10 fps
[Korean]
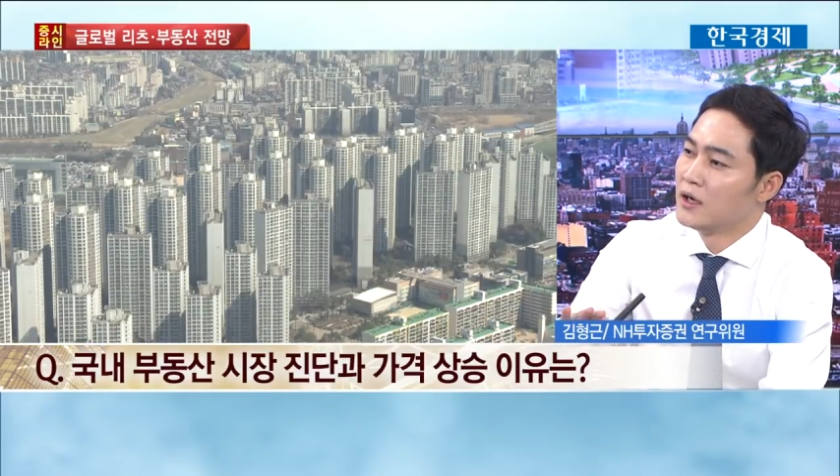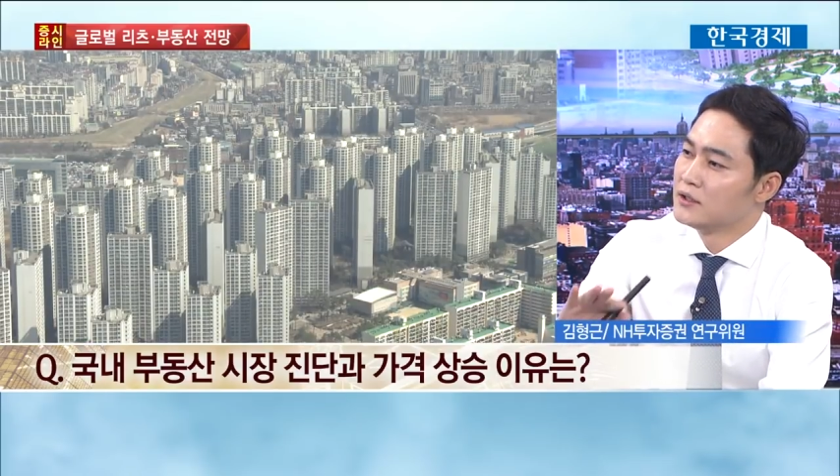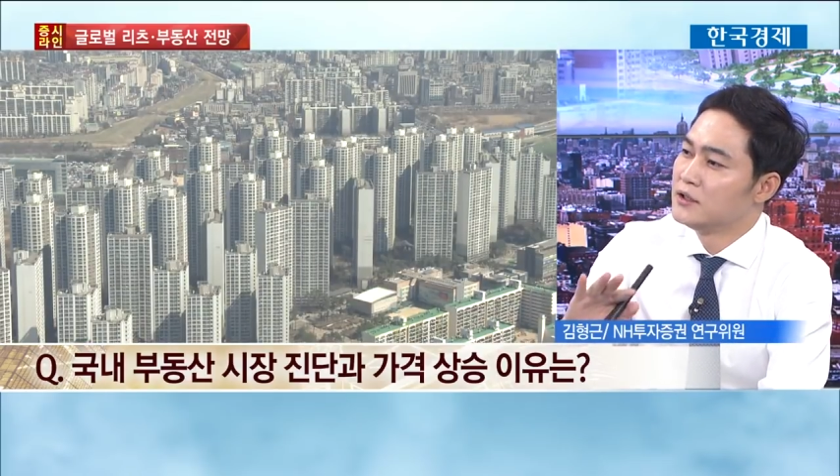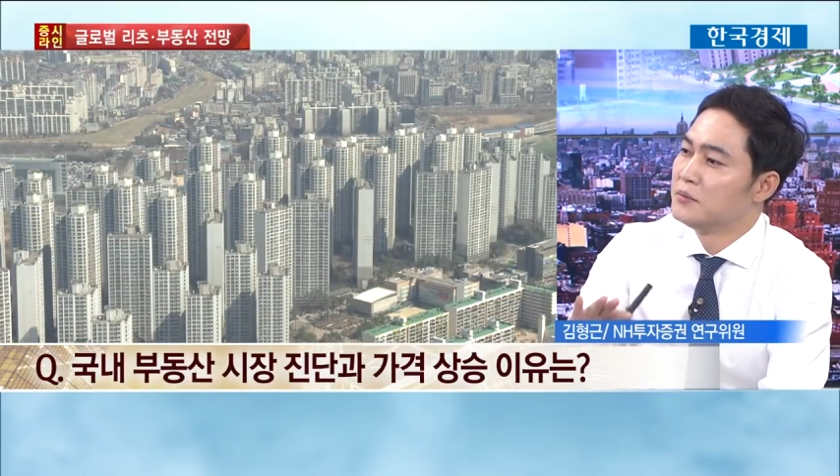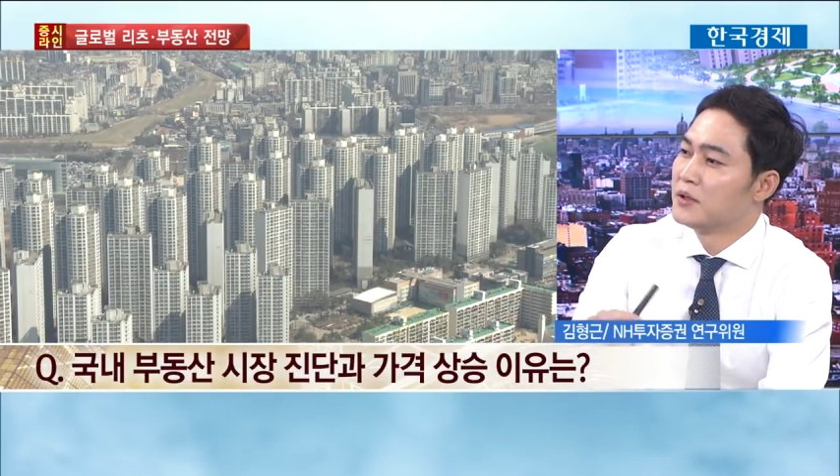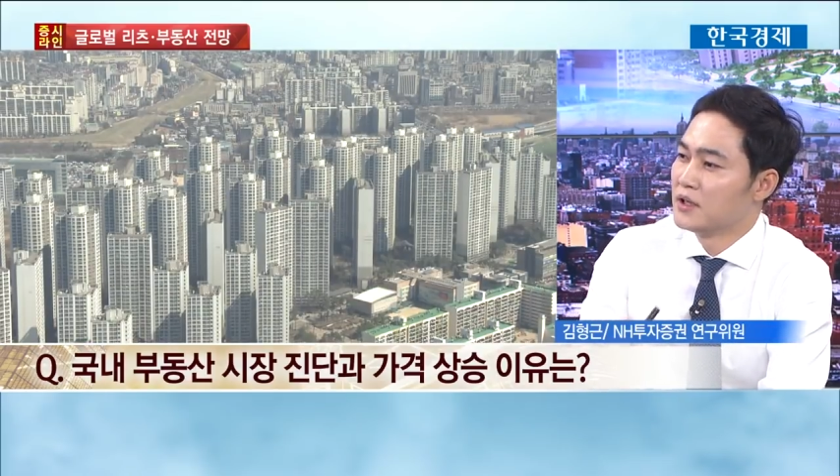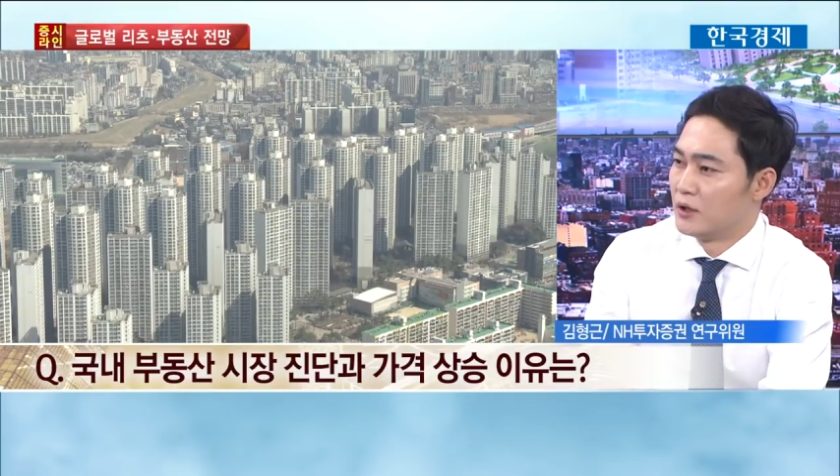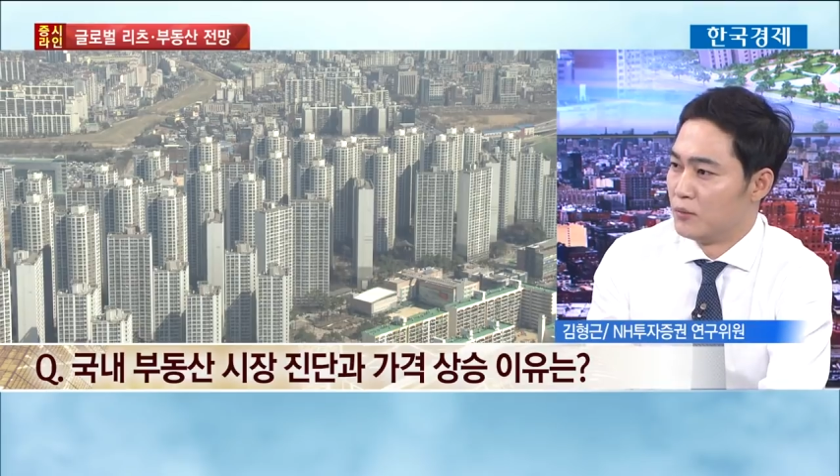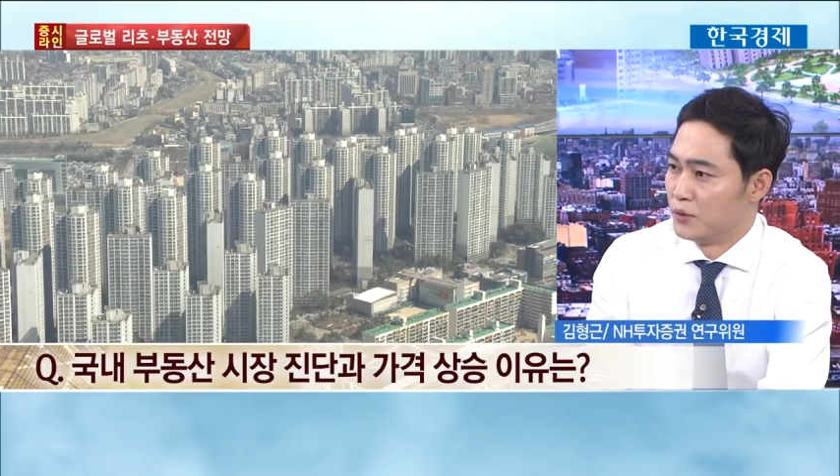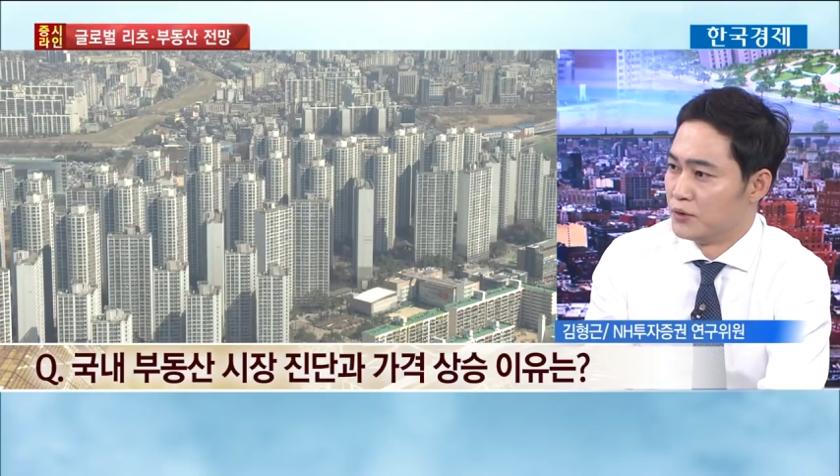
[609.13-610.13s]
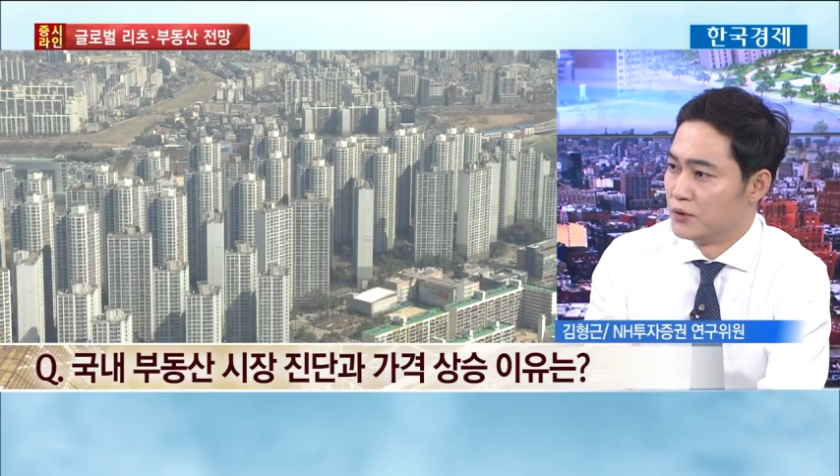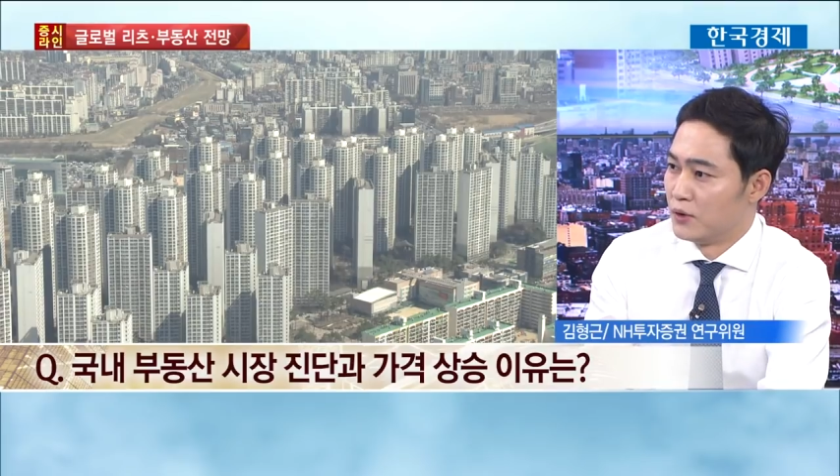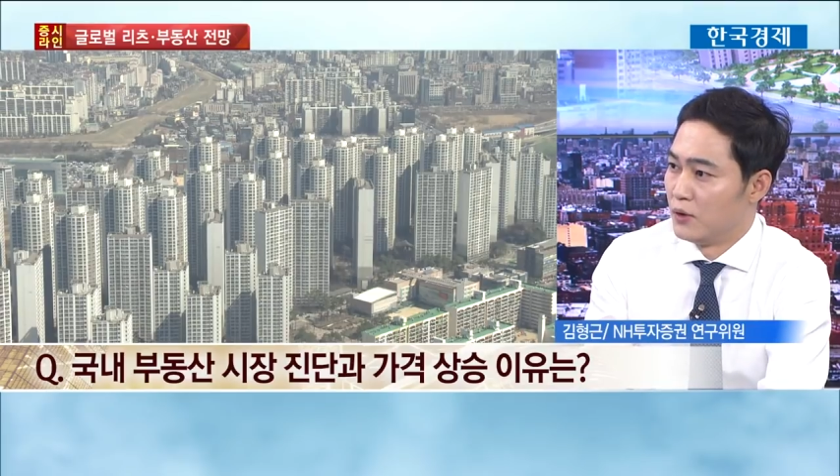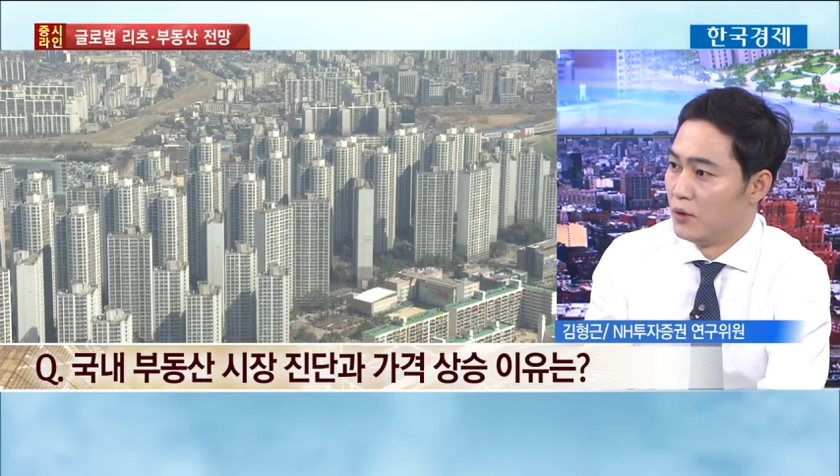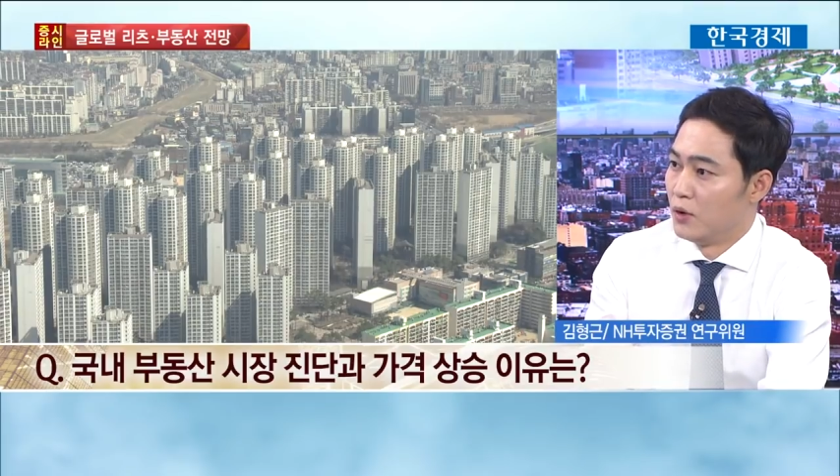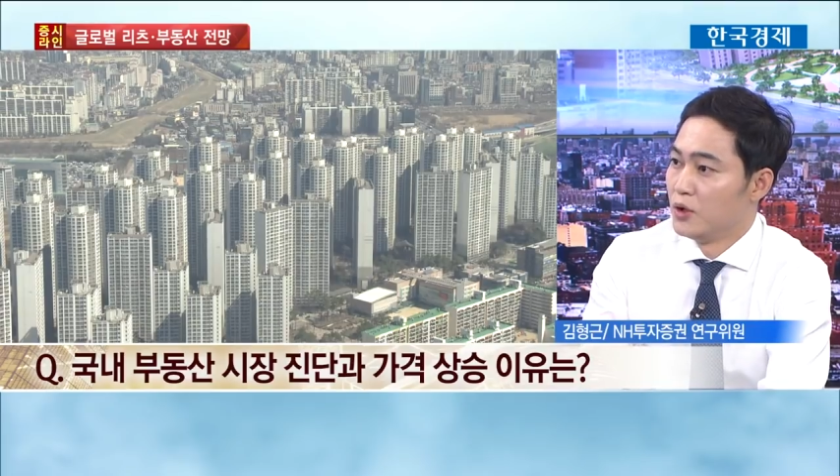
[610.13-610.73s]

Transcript: 10억이라고 보시죠. 예.